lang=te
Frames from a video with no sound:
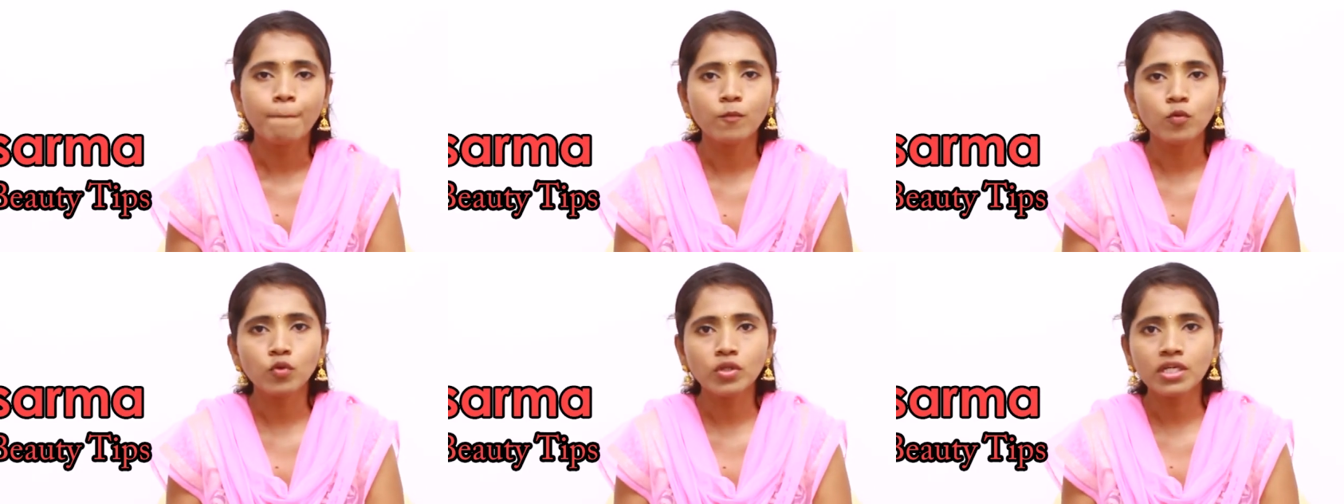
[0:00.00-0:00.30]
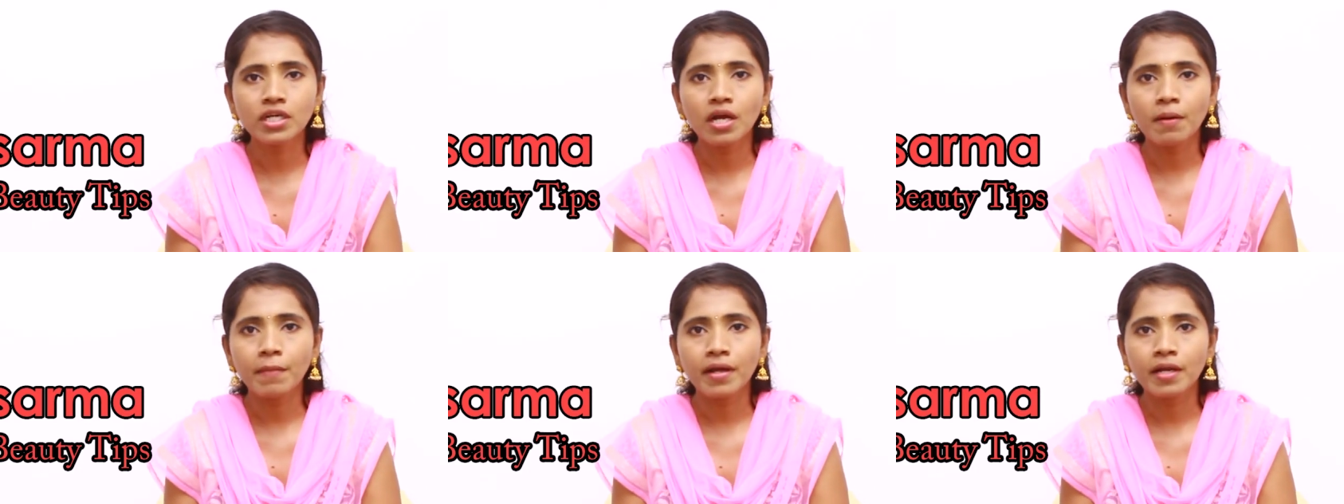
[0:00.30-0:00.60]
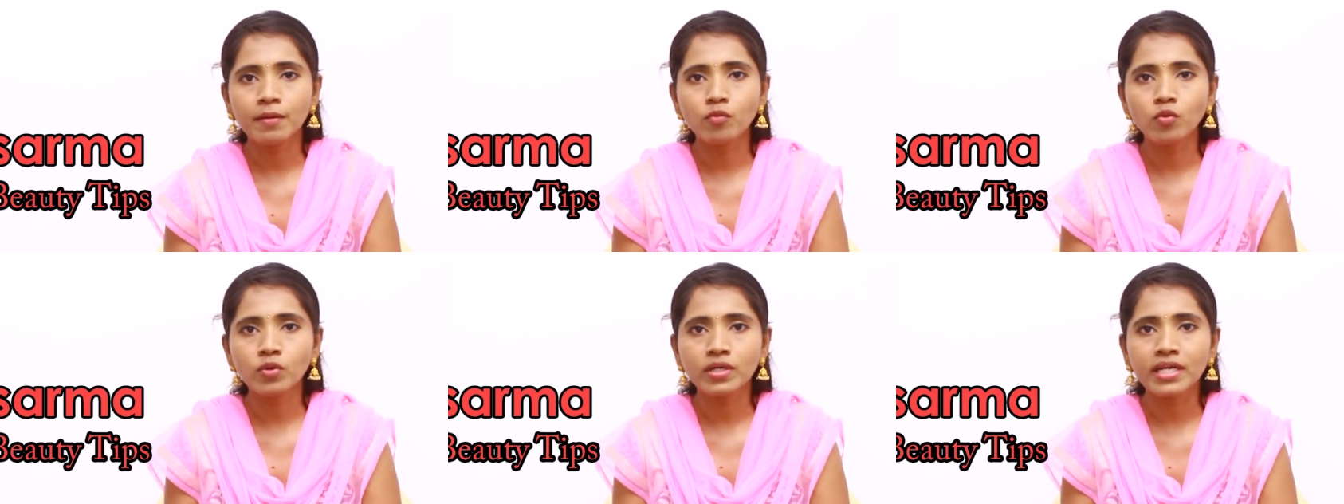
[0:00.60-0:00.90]
ముందుగా
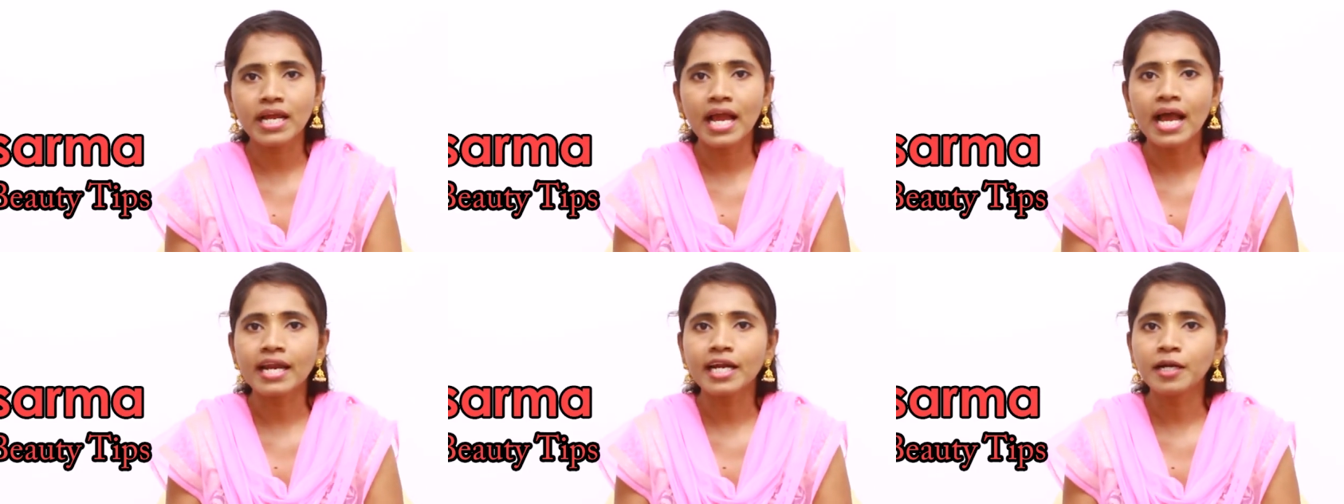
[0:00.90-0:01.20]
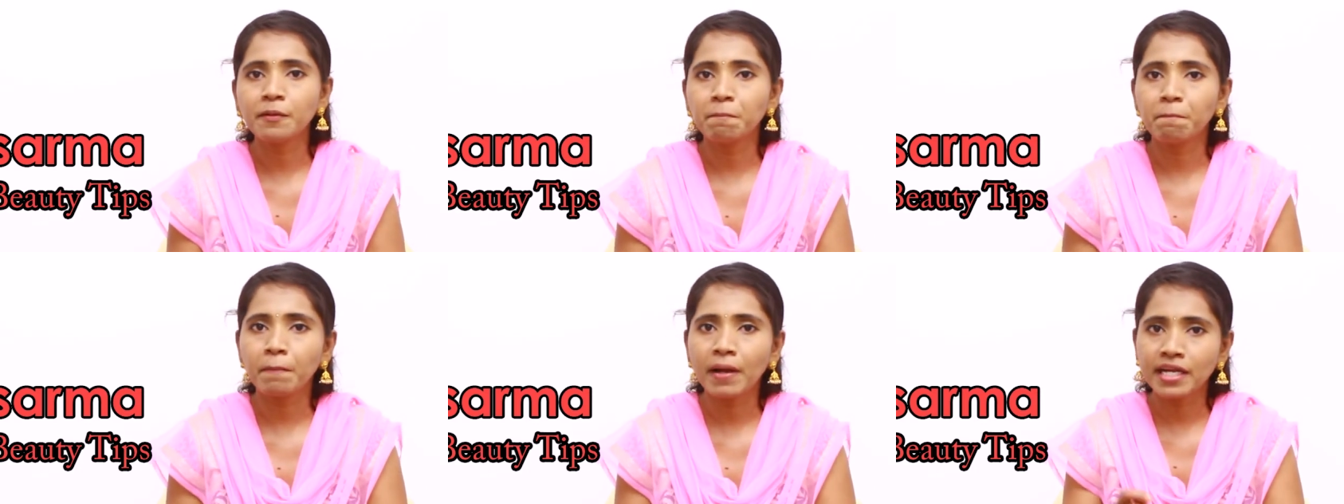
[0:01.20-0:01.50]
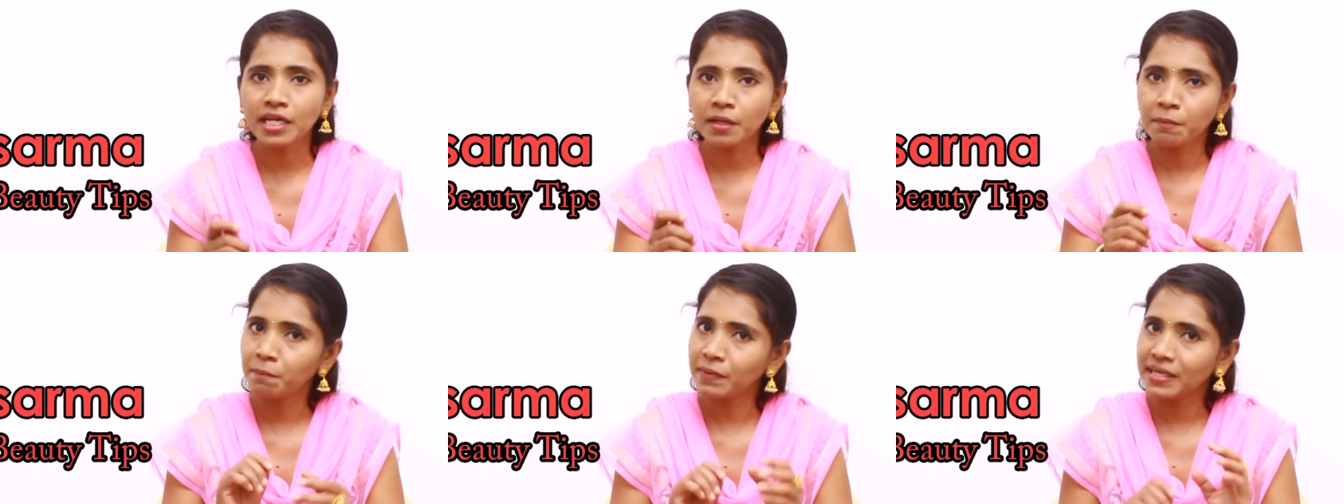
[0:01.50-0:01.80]
మనము క్యారెట్
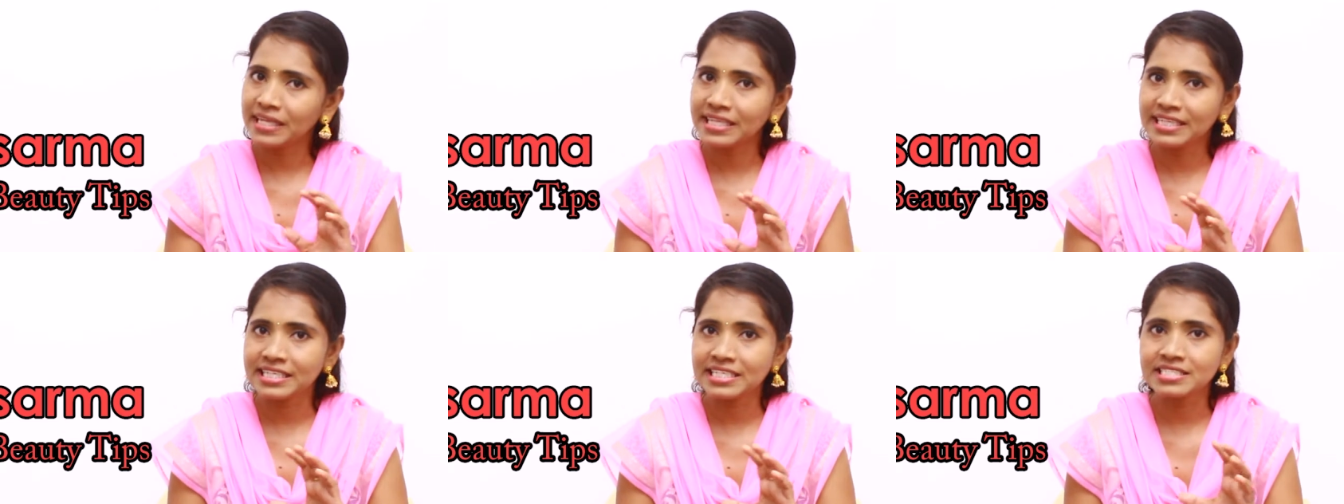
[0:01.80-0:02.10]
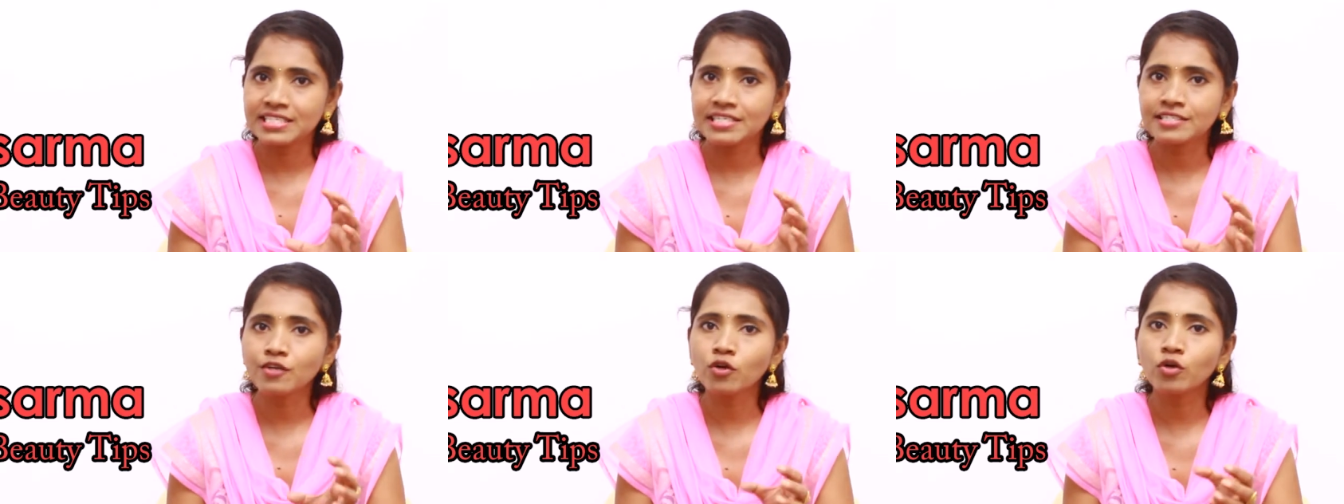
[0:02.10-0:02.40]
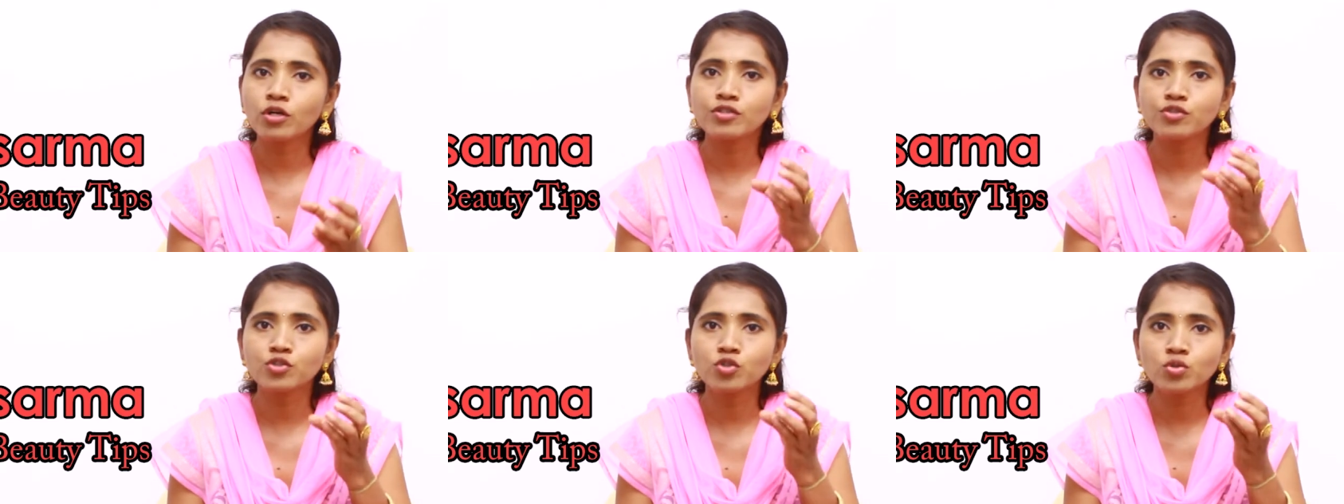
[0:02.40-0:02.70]
పైన పీల్ తీసేసి ఒక